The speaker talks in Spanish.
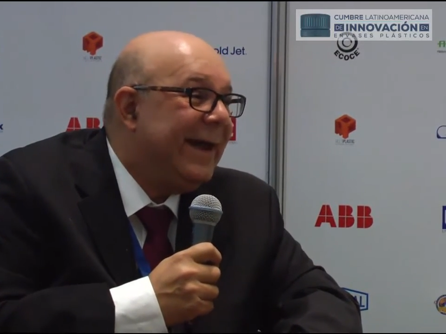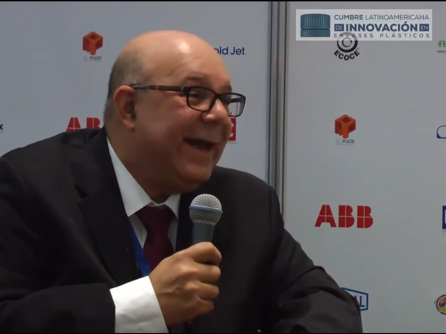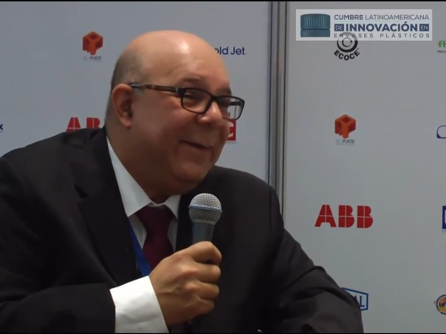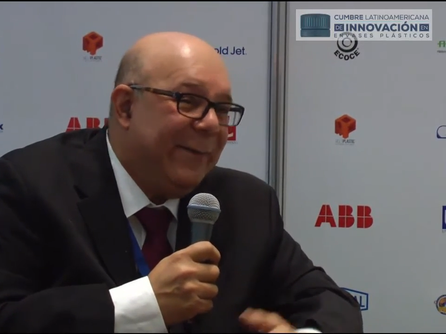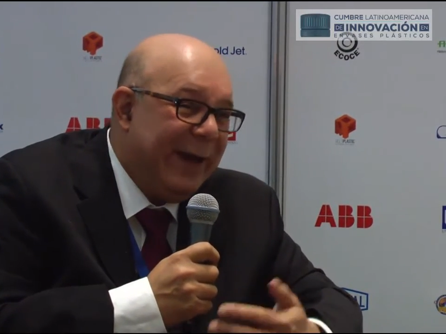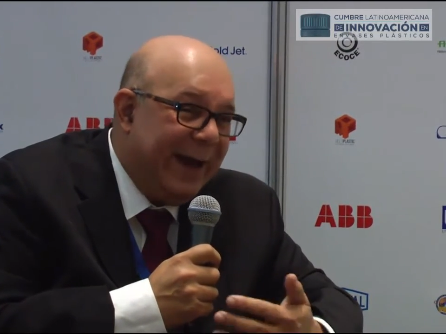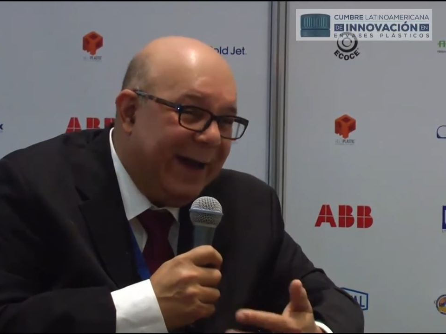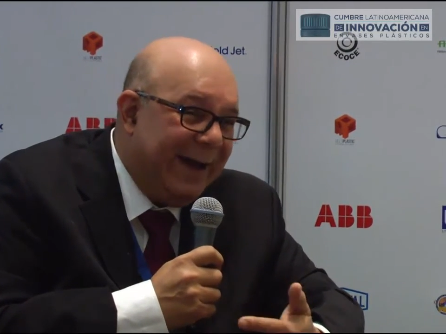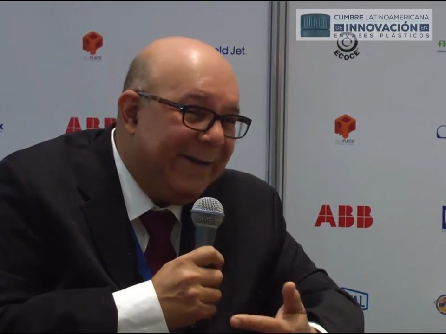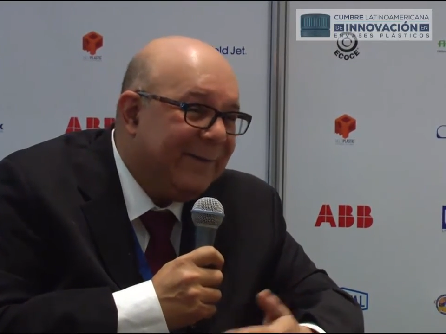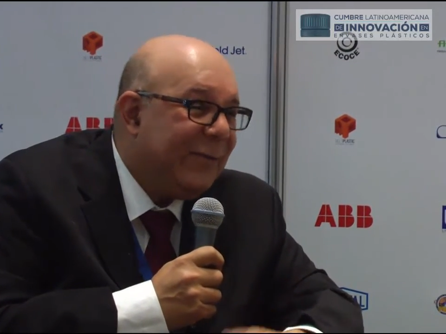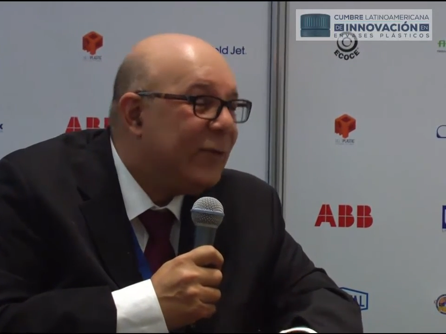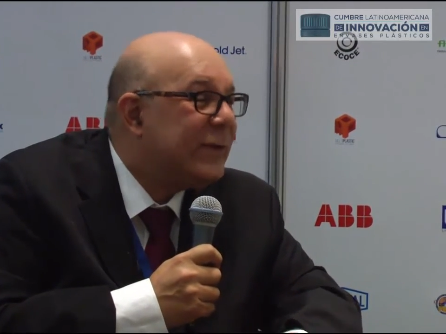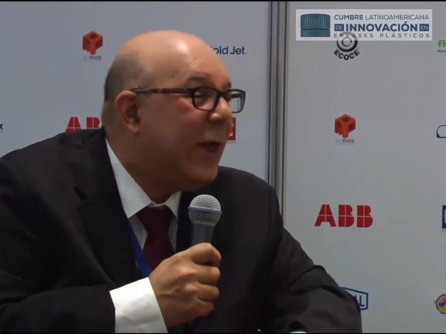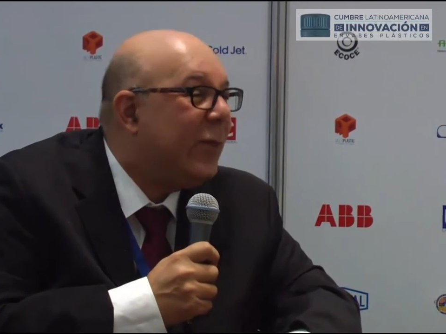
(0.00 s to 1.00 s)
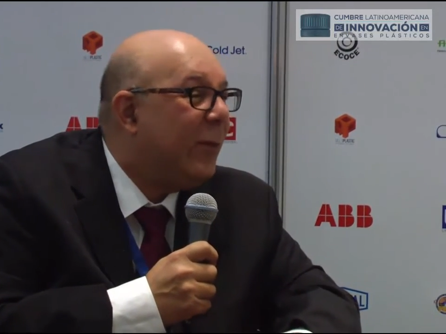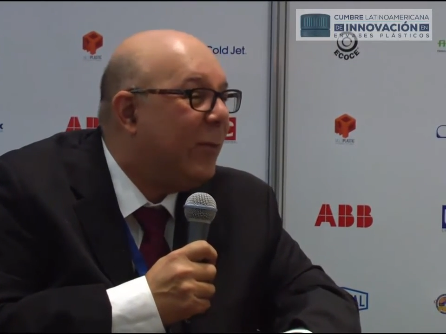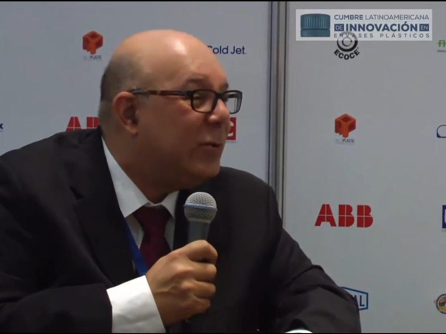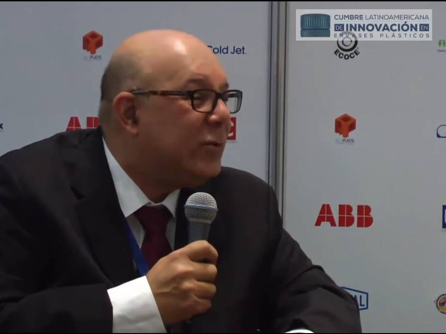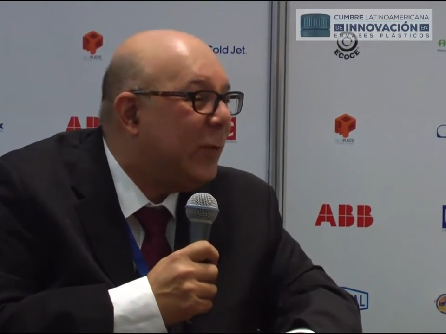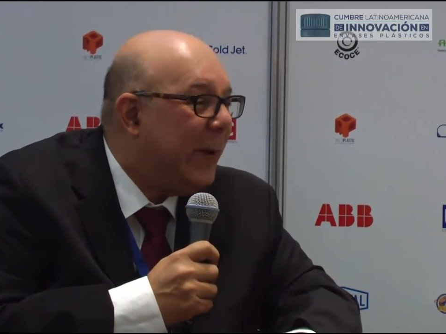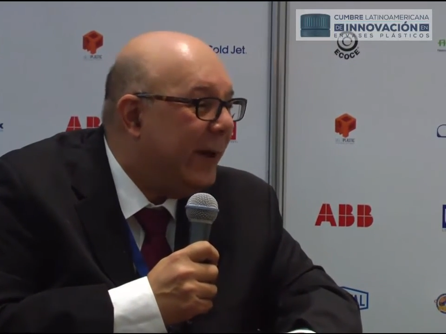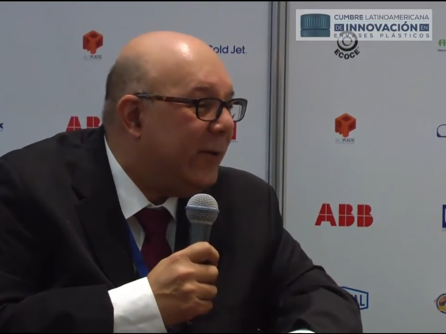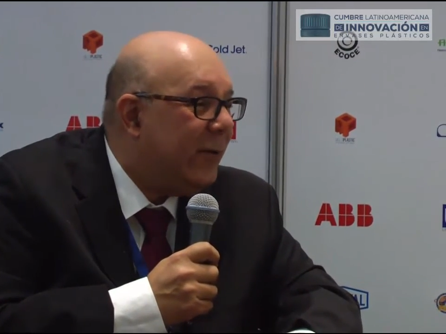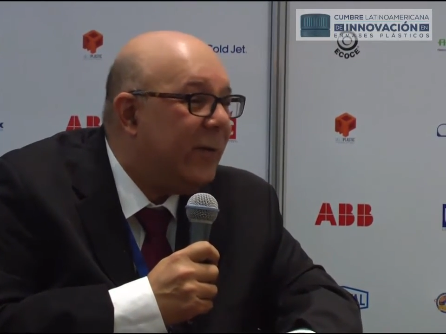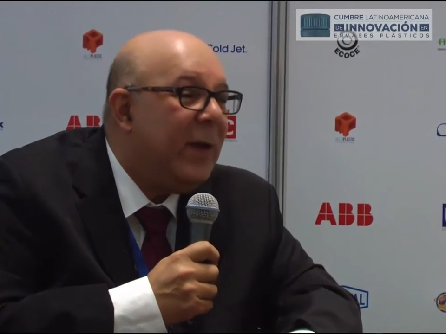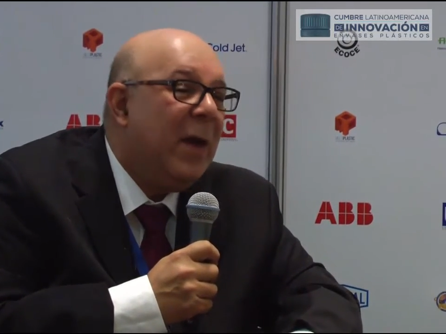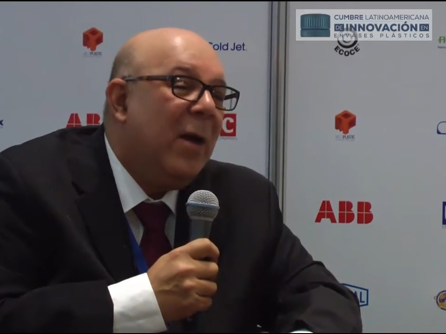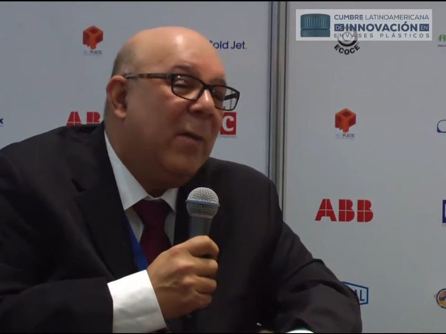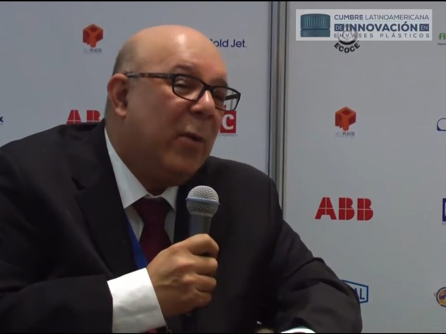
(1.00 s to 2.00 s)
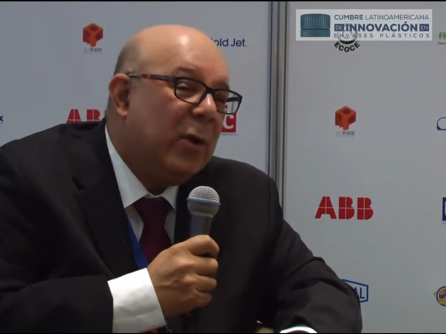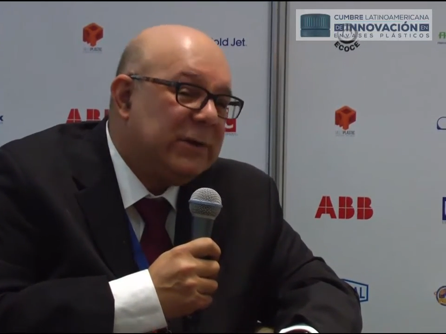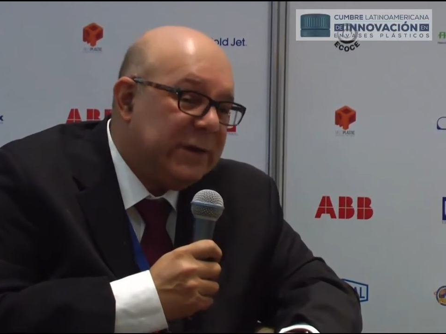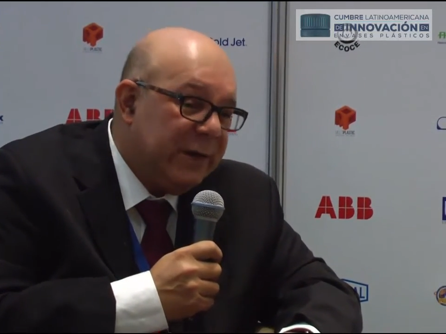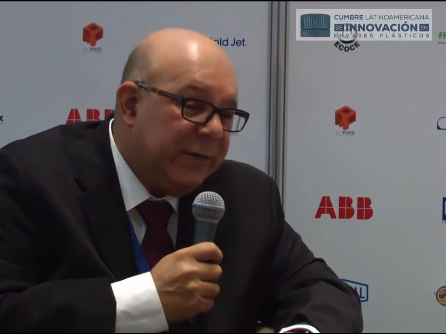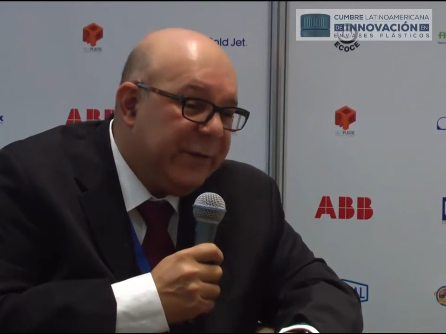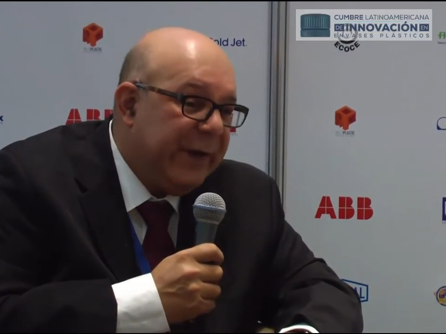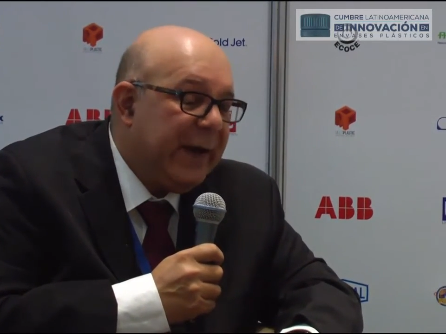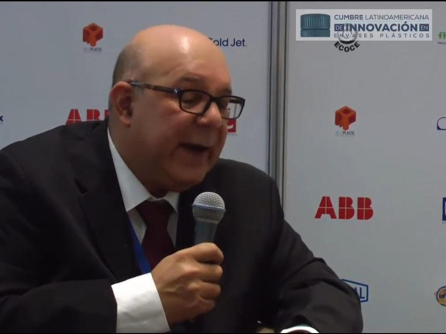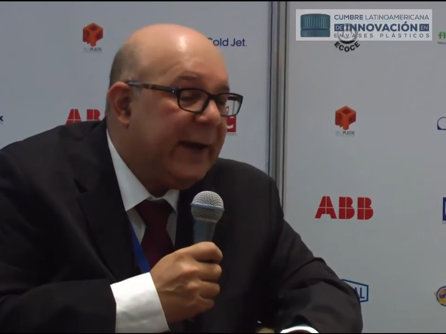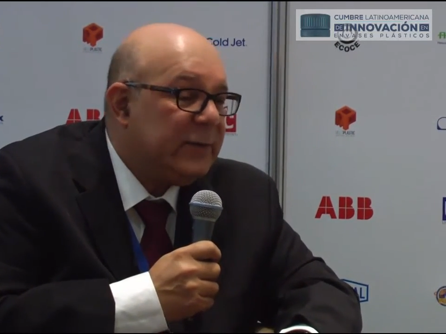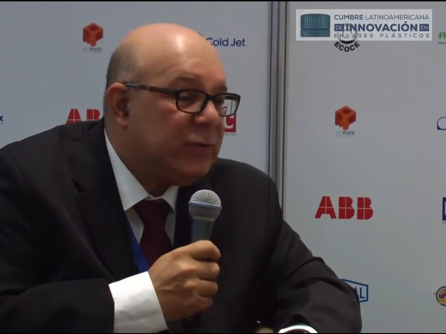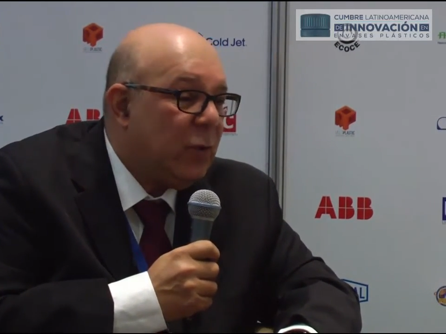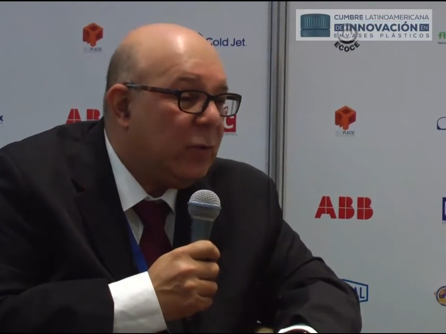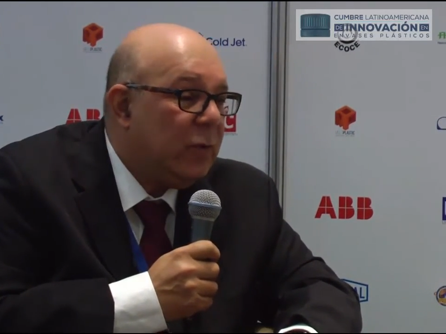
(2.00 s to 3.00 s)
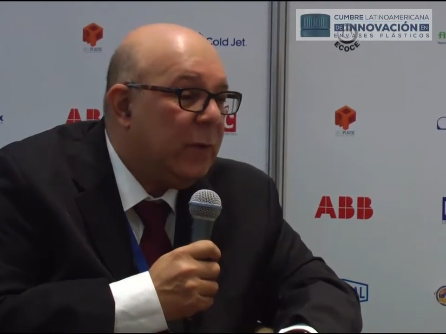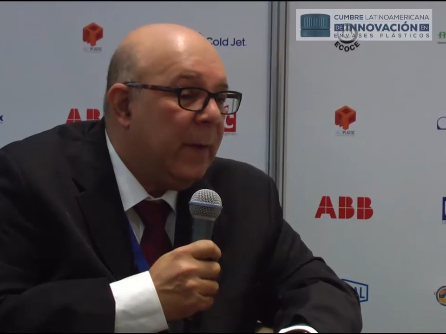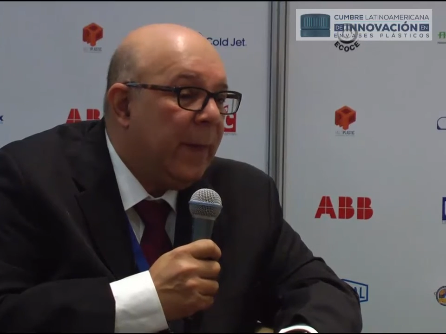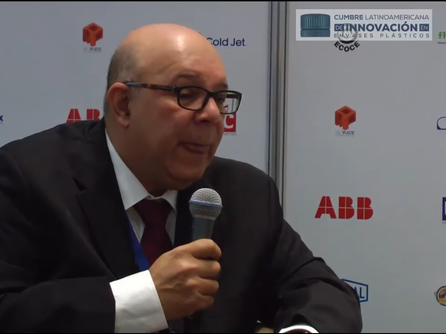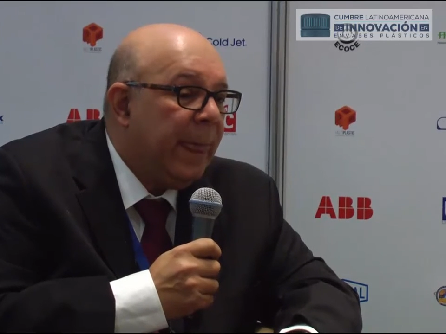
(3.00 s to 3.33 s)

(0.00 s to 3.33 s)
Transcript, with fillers: que me ha gustado mucho verlo, porque significa que son,